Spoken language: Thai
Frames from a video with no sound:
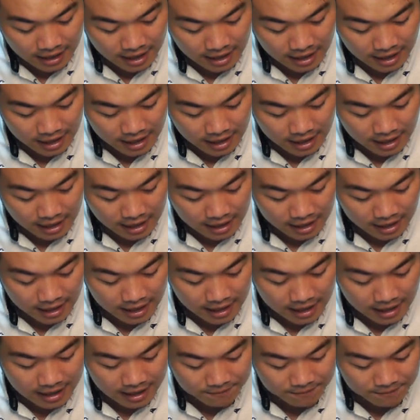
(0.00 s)
A
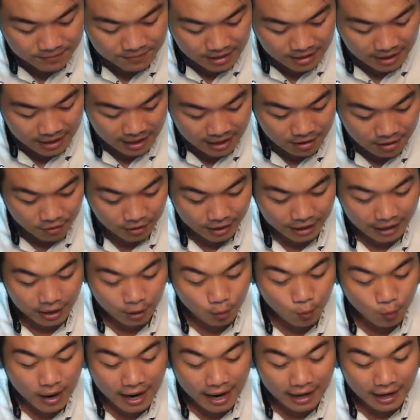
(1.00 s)
ครับในแนวแกน
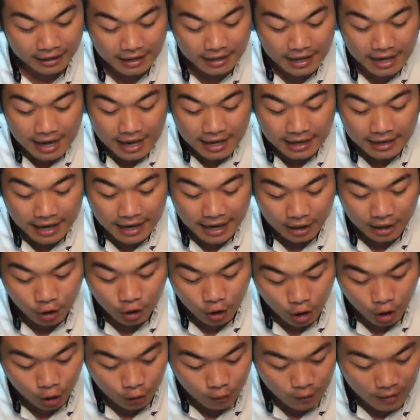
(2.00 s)
y แน่น
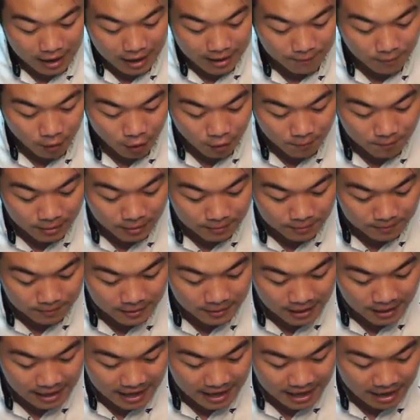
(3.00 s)
อนว่าพอเป็นพิ
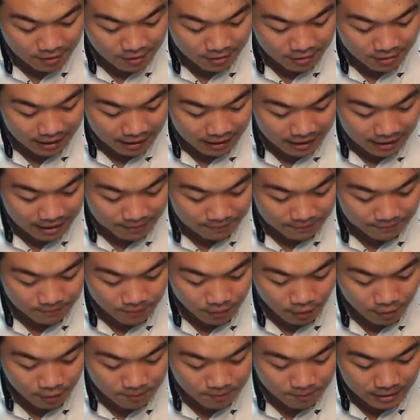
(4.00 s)
นแล้วนะครับพ
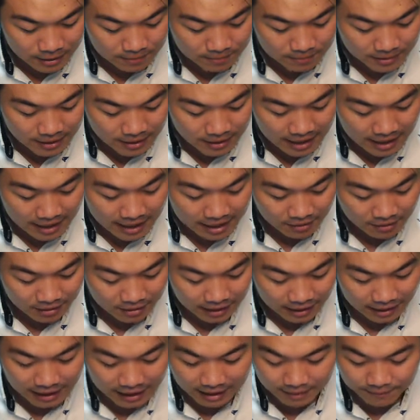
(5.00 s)
อเป็นพินแล้ว
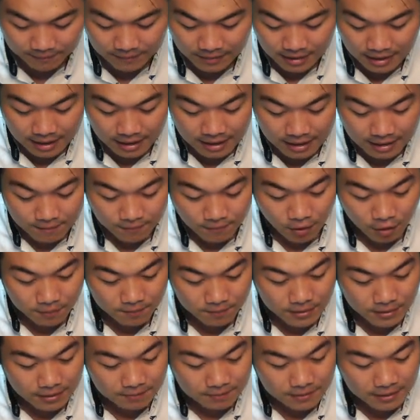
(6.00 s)
นะครับพอ
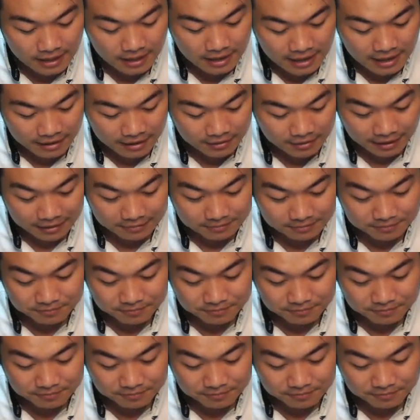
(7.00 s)
เป็นพินแล้วเนี่ย